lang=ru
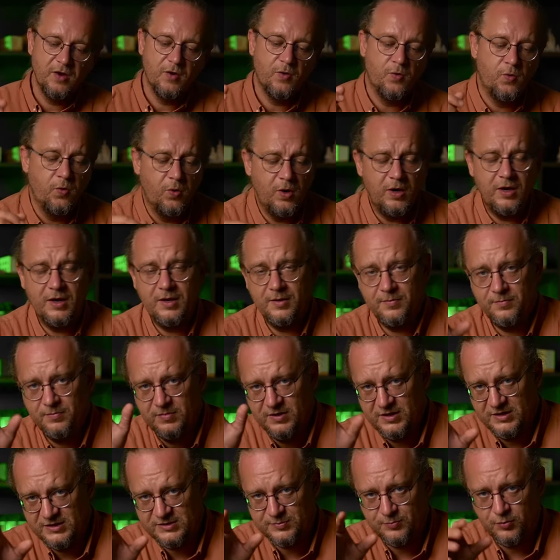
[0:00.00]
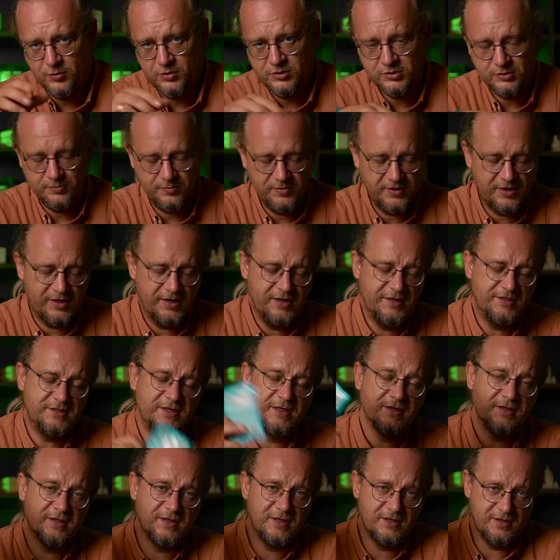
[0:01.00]
Коли мы используем
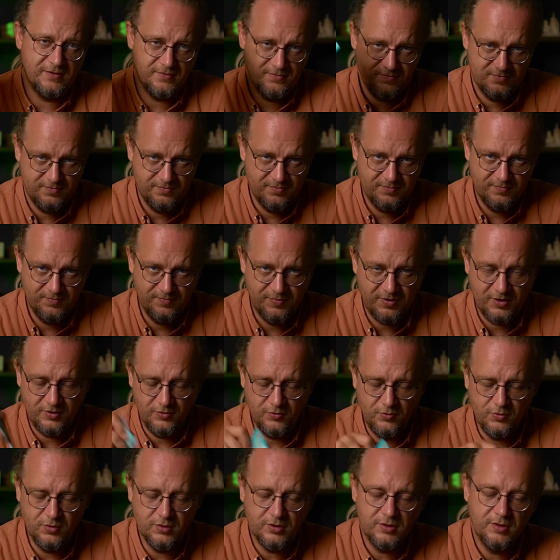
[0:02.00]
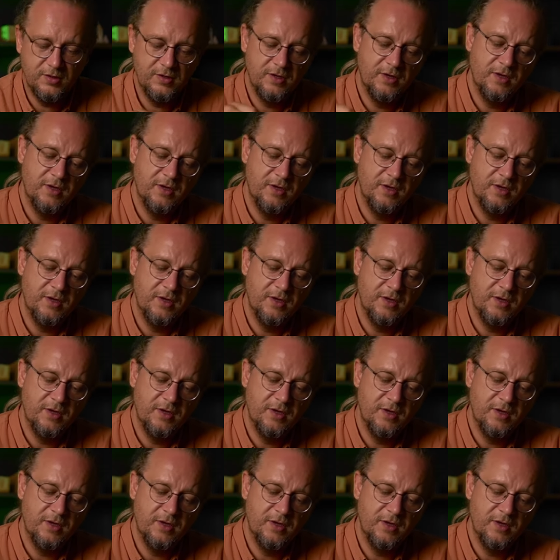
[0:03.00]
раритетный продукт,